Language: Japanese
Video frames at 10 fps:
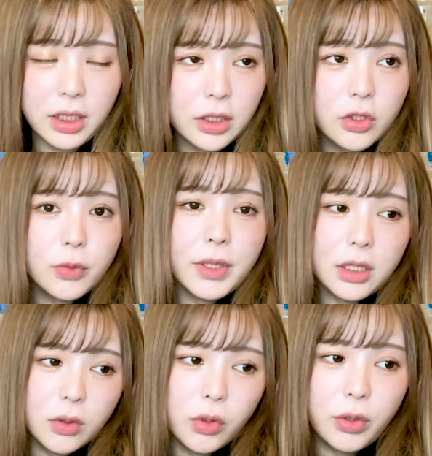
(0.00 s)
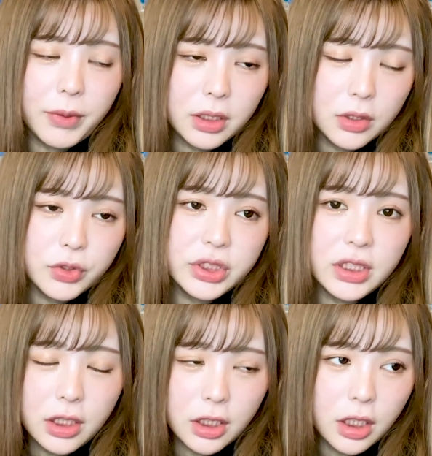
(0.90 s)
結局また恋バナをし
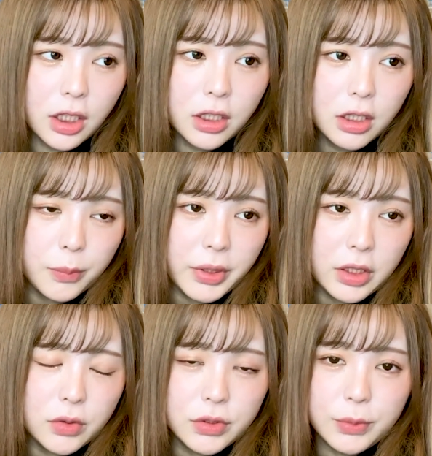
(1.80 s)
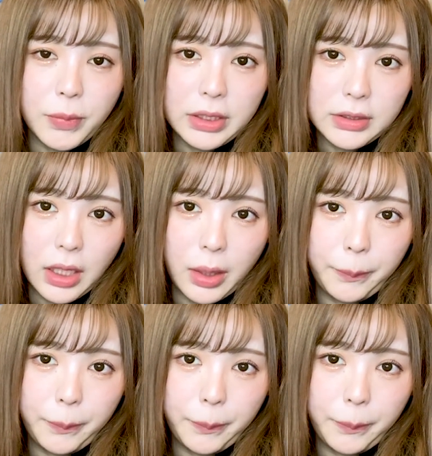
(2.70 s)
ながらメイクをしました